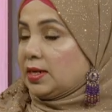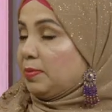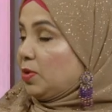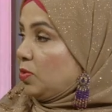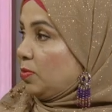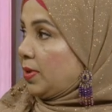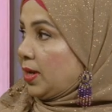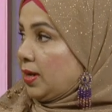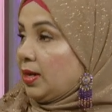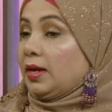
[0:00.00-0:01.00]
যে আমি কোন
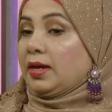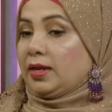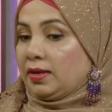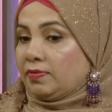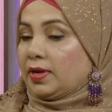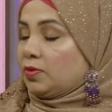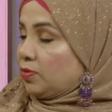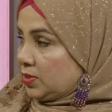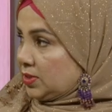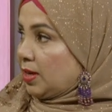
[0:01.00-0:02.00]
বেলায় ইনভাইট
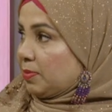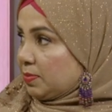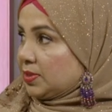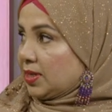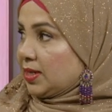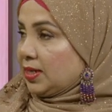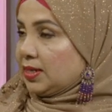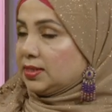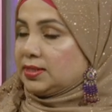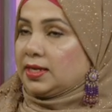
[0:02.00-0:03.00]
করেছি আমার বাসায়
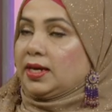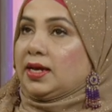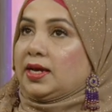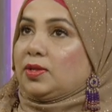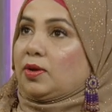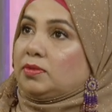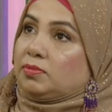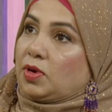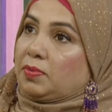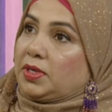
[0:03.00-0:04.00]
গেস্ট তো
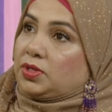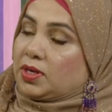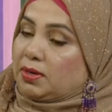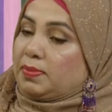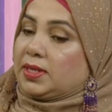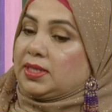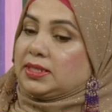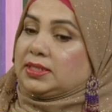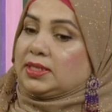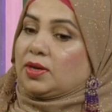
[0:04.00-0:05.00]
নর্মালি সকালবেলা থেকে
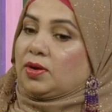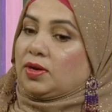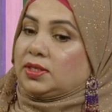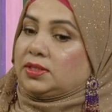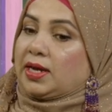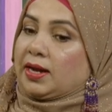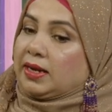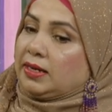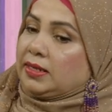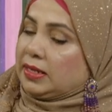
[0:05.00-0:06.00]
যেটা হয় যে
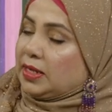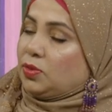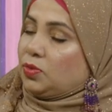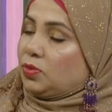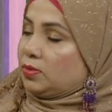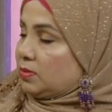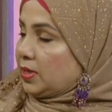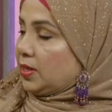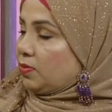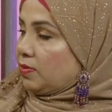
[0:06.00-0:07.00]
আগের থেকে একটু
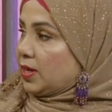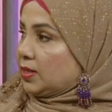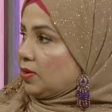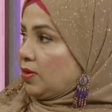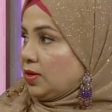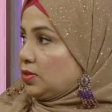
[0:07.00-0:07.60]
রেডি করে রাখতে হয়